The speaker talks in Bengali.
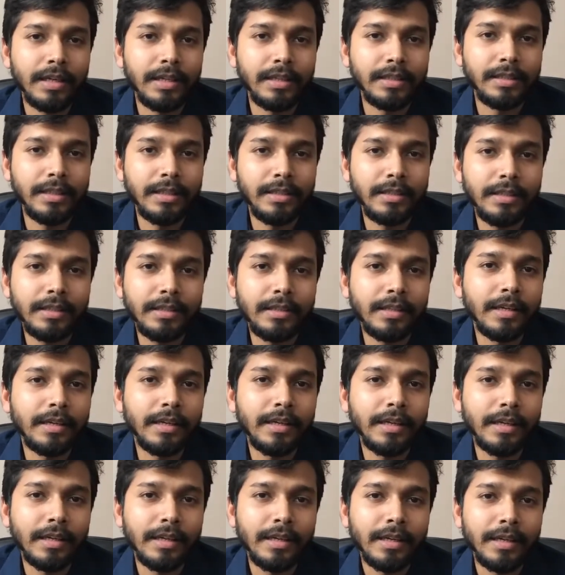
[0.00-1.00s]
সেই দিক থেকে
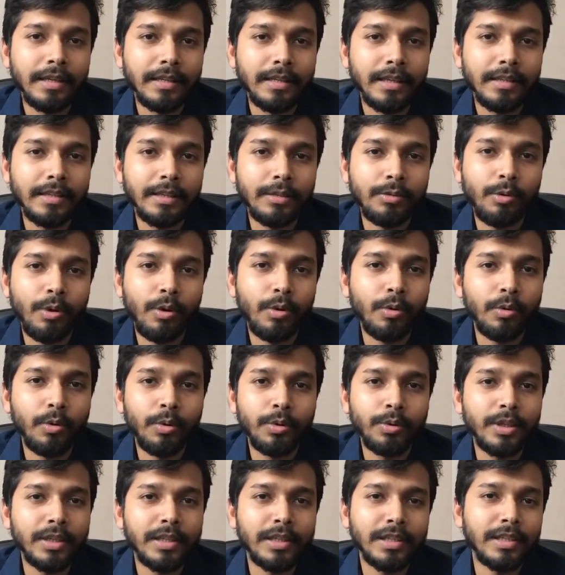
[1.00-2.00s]
তাদের
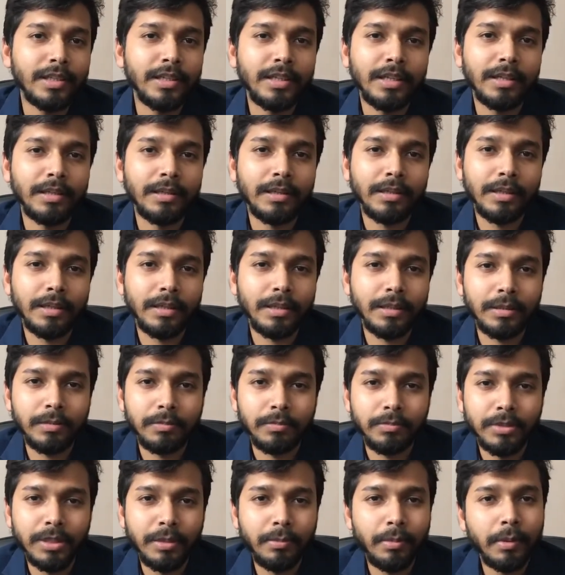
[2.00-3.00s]
দক্ষতাটাকে
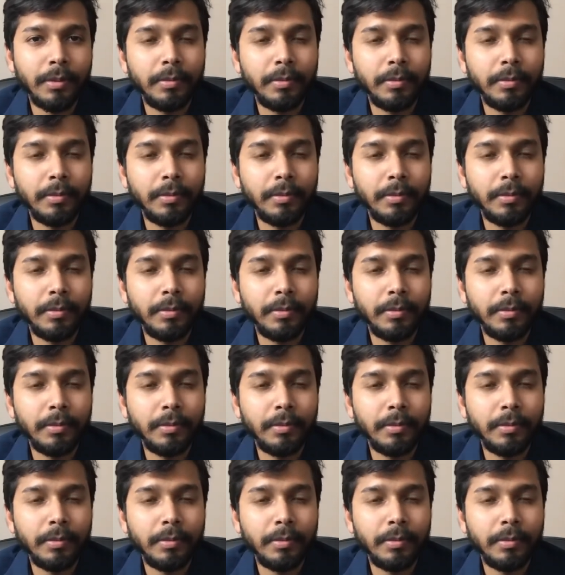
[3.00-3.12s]
সেভাবে